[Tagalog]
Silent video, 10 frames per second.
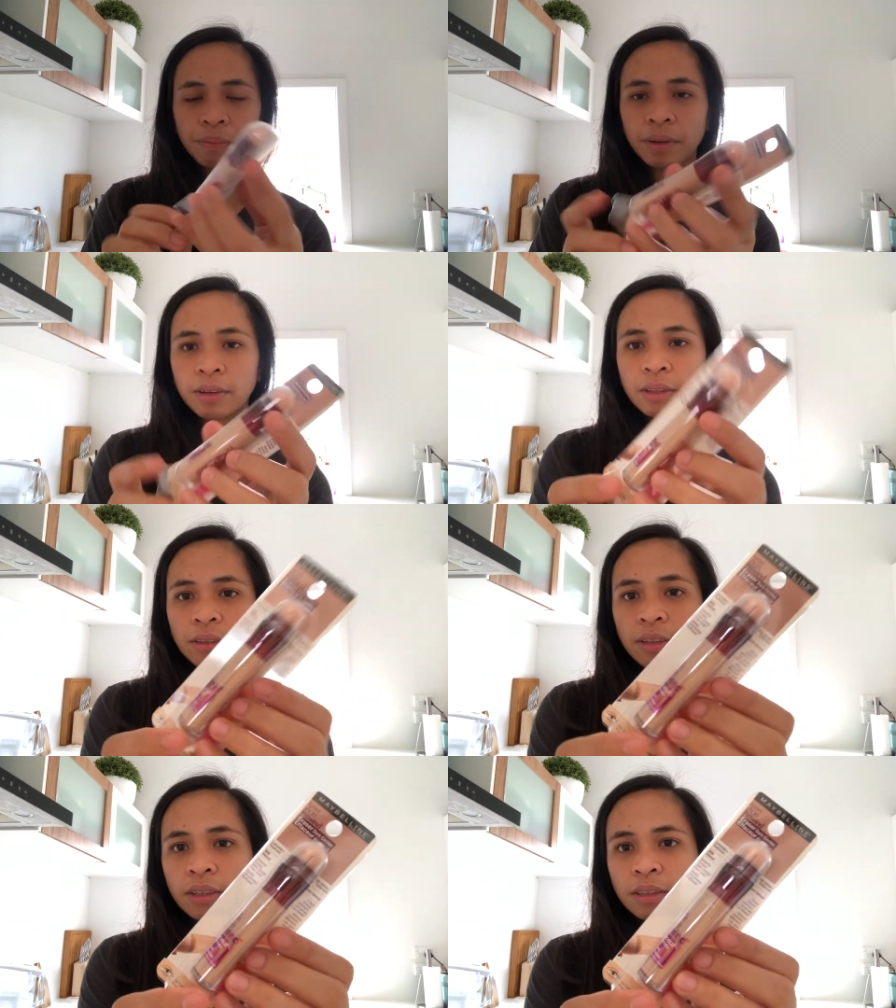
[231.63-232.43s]
Pero ito
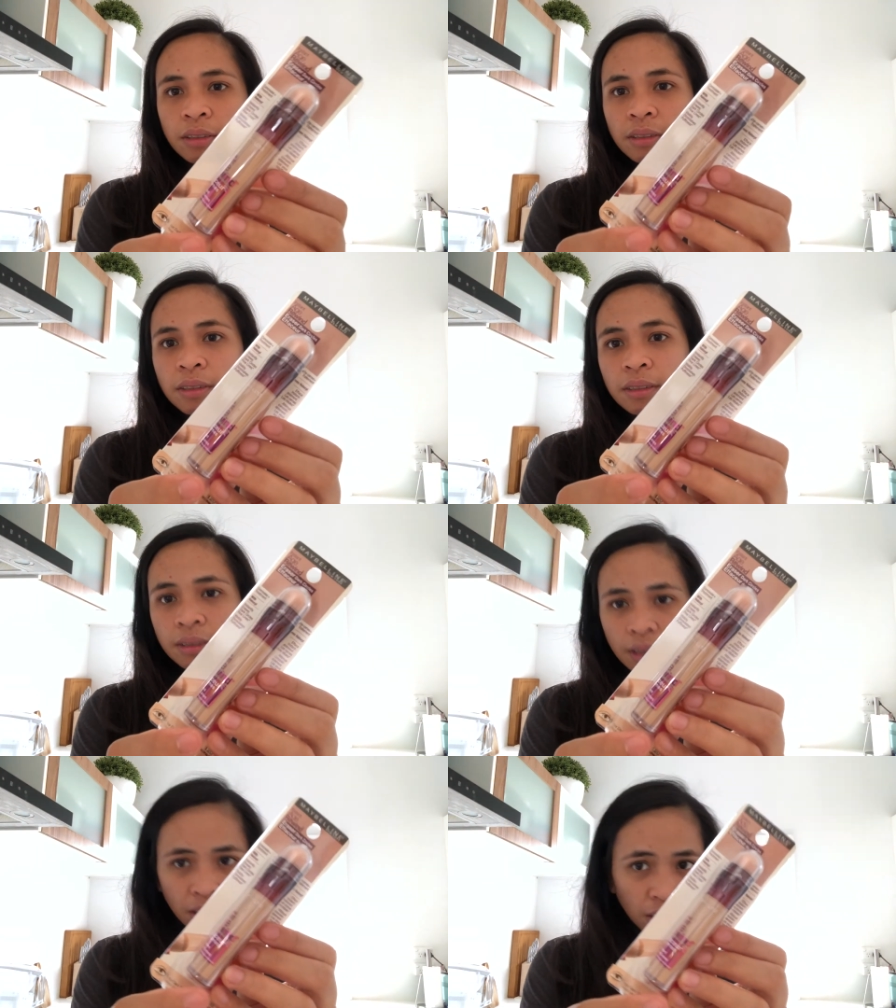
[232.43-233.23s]
yan.
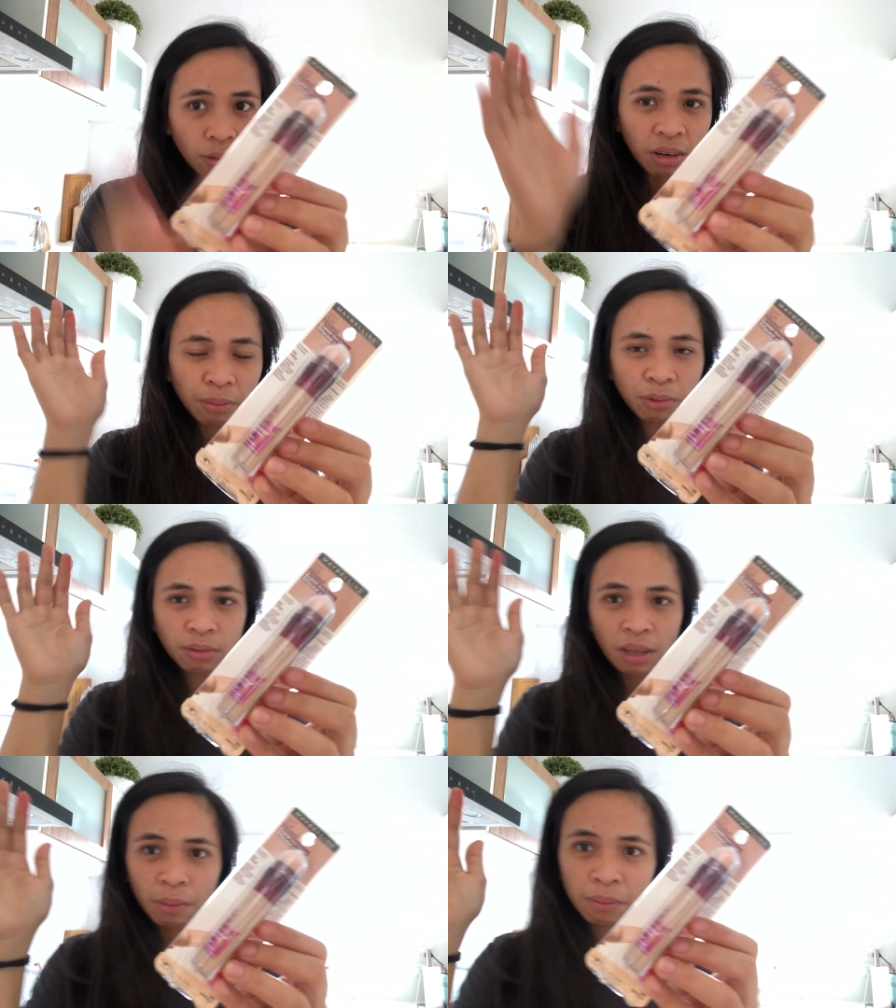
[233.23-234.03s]
Hindi ko alam
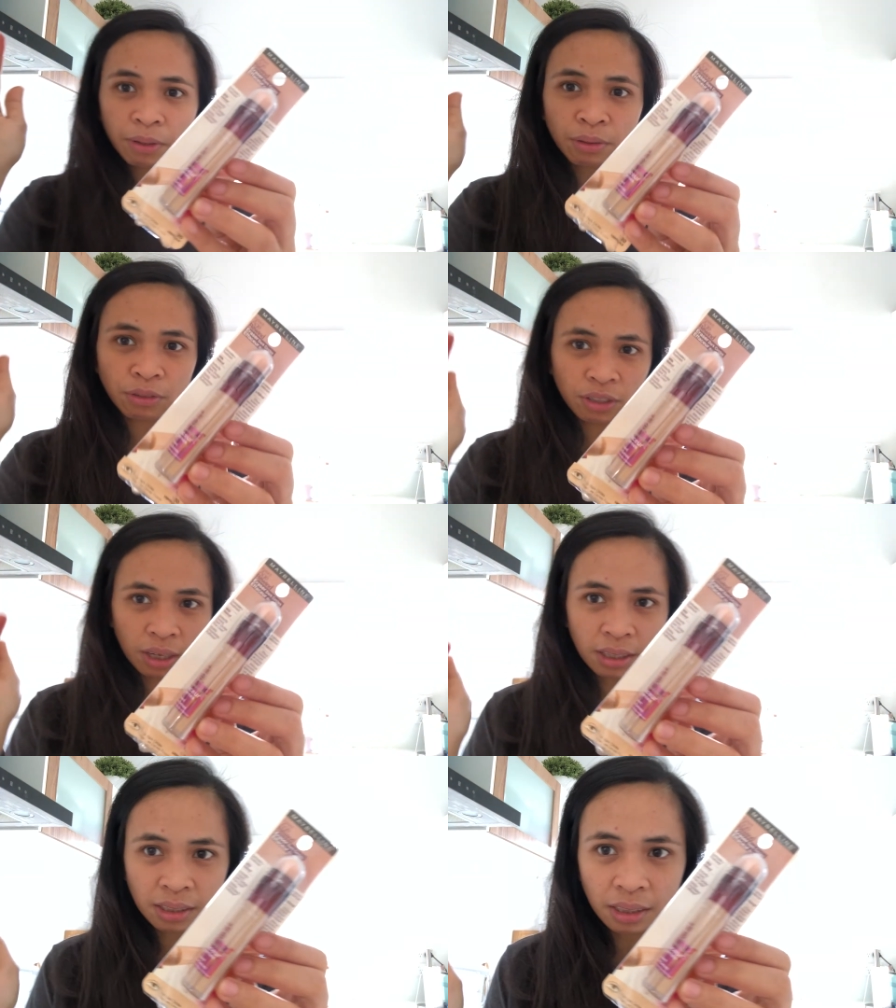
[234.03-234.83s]
yung tama ba yung
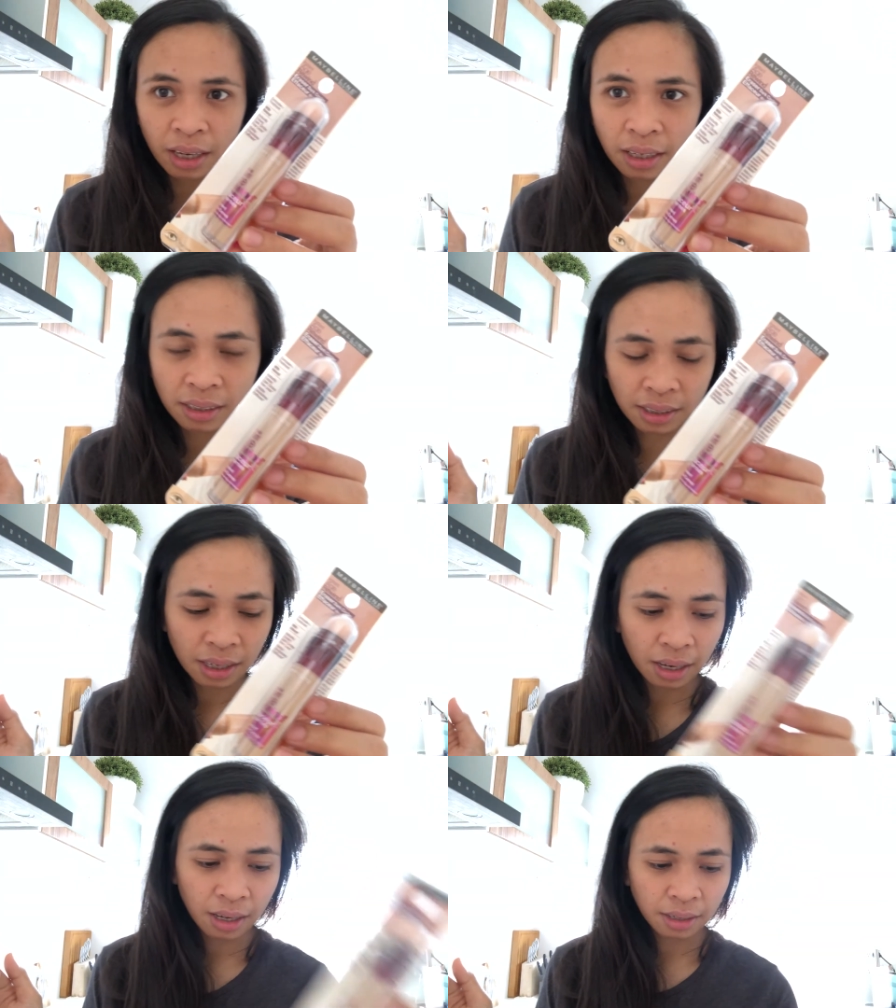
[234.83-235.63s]
shade, guys,
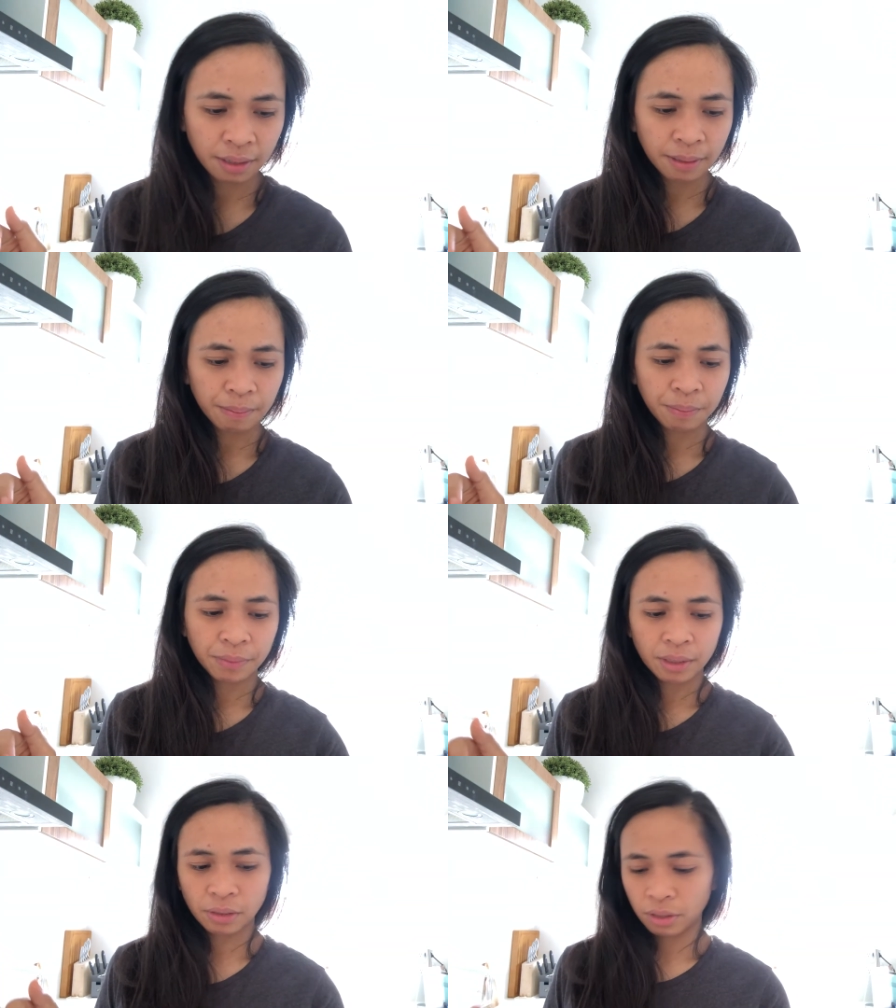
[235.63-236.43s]
ha?
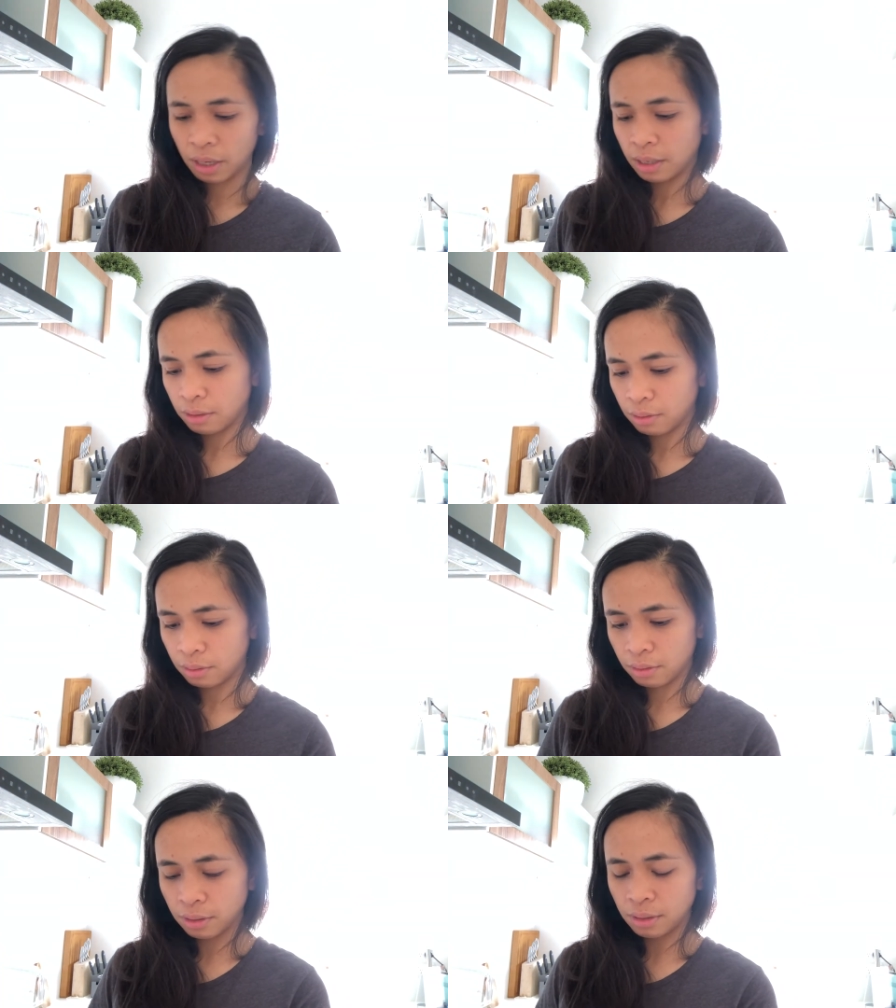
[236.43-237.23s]
So, yan
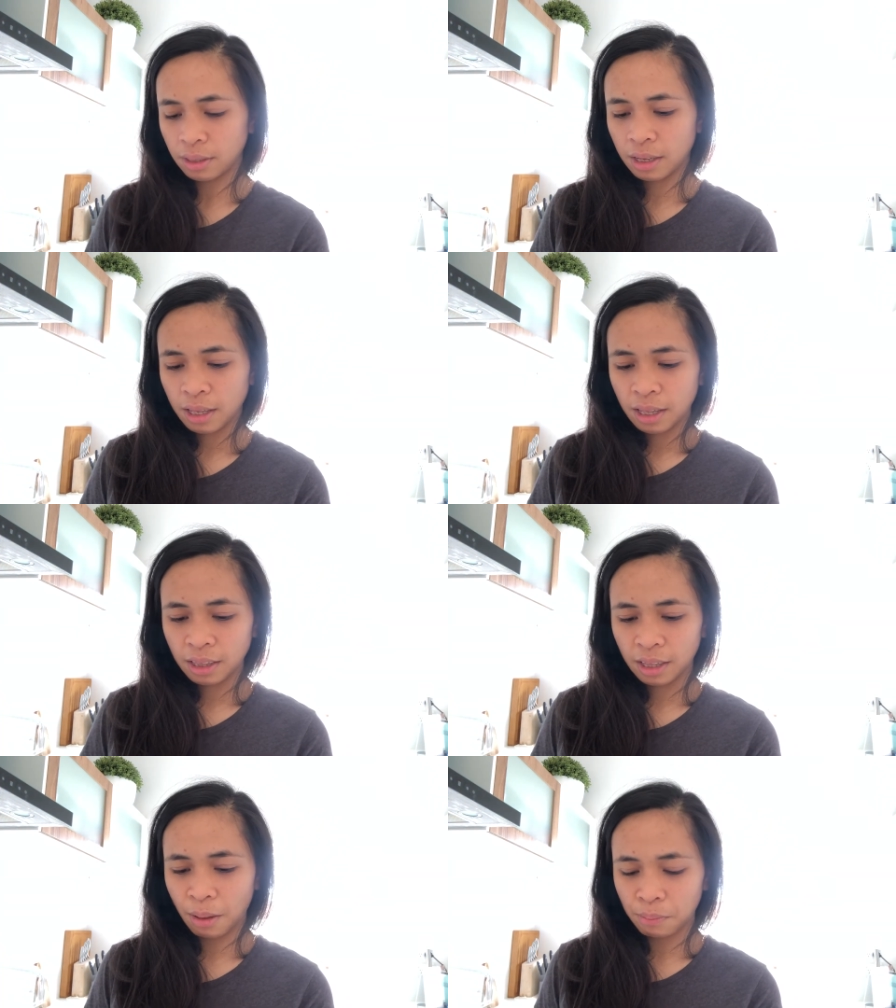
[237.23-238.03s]
yun.
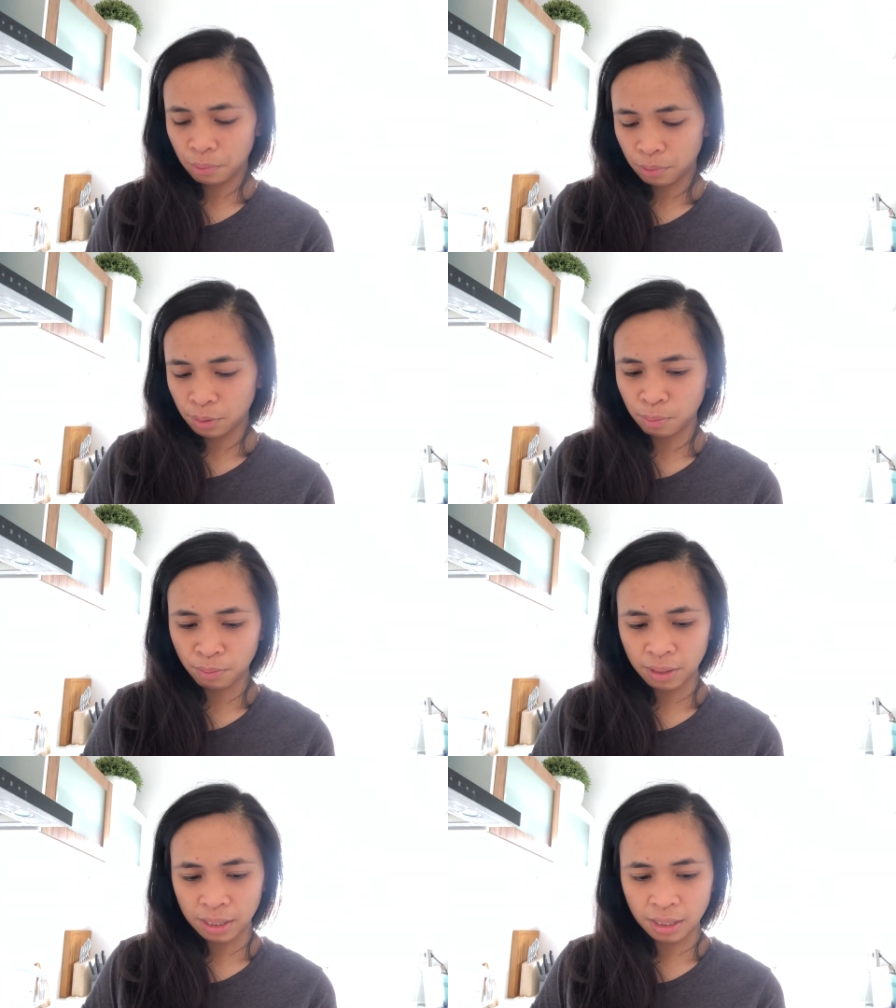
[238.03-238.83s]
Tapos,
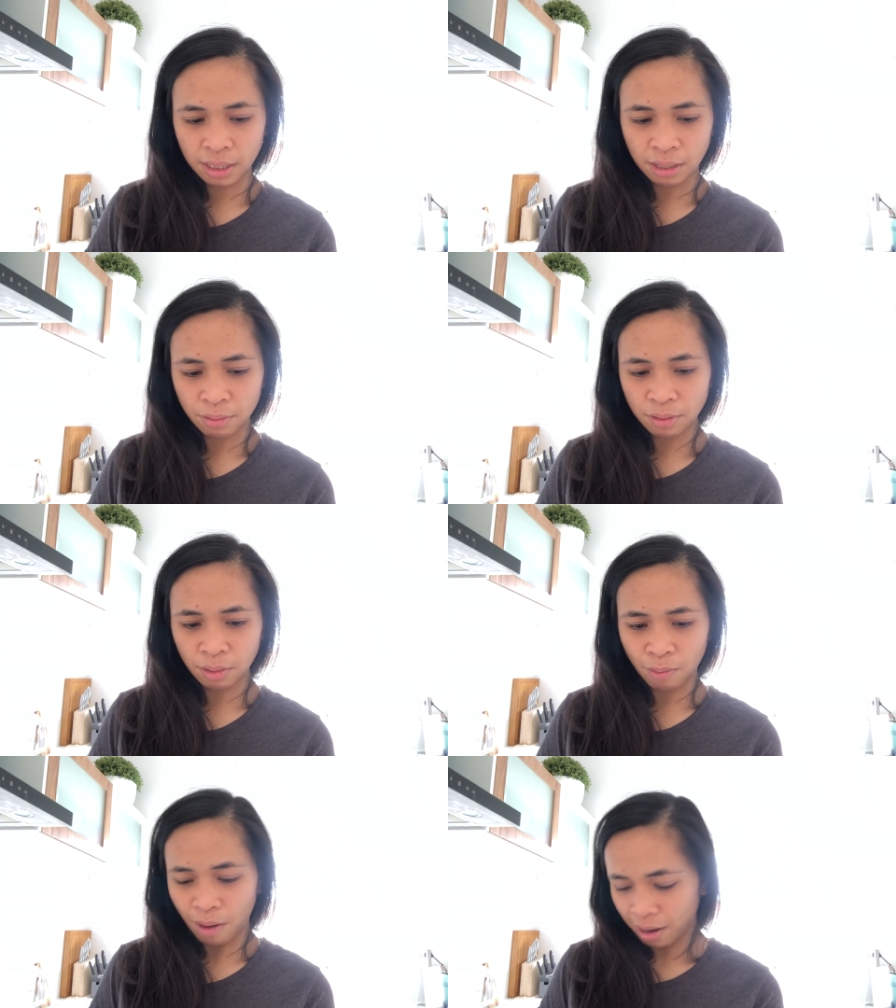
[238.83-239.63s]
bumili din ako
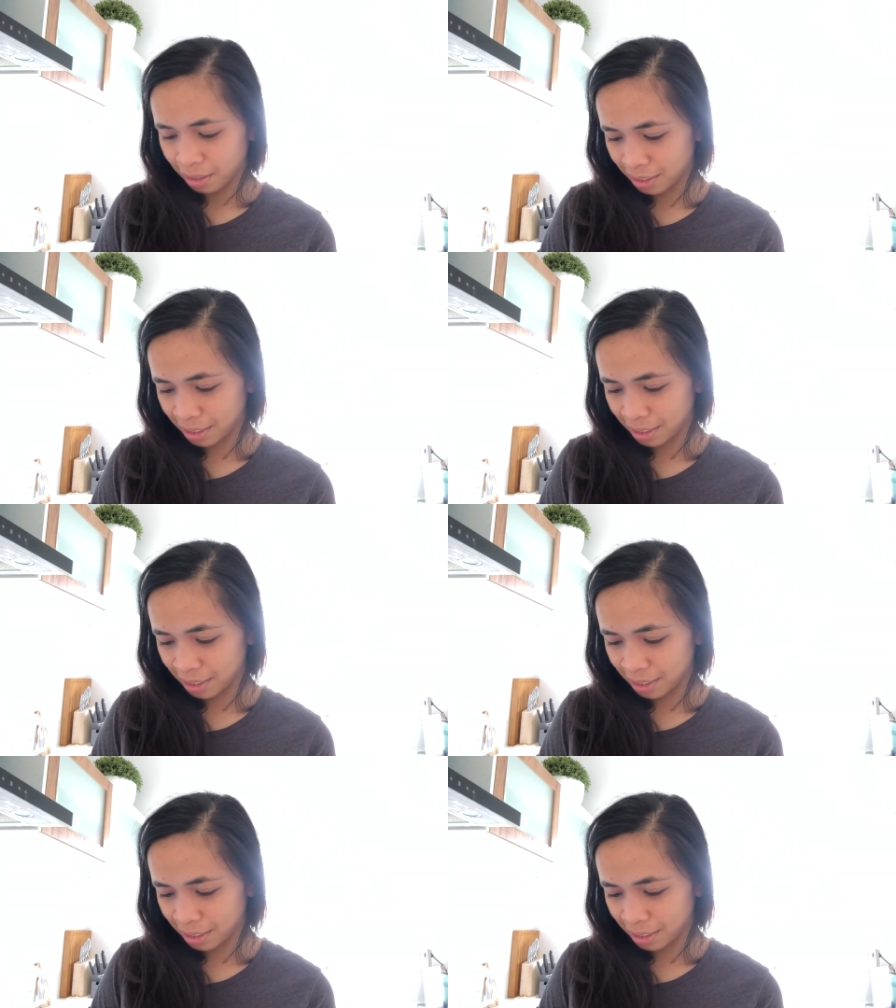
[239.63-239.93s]
ng wax.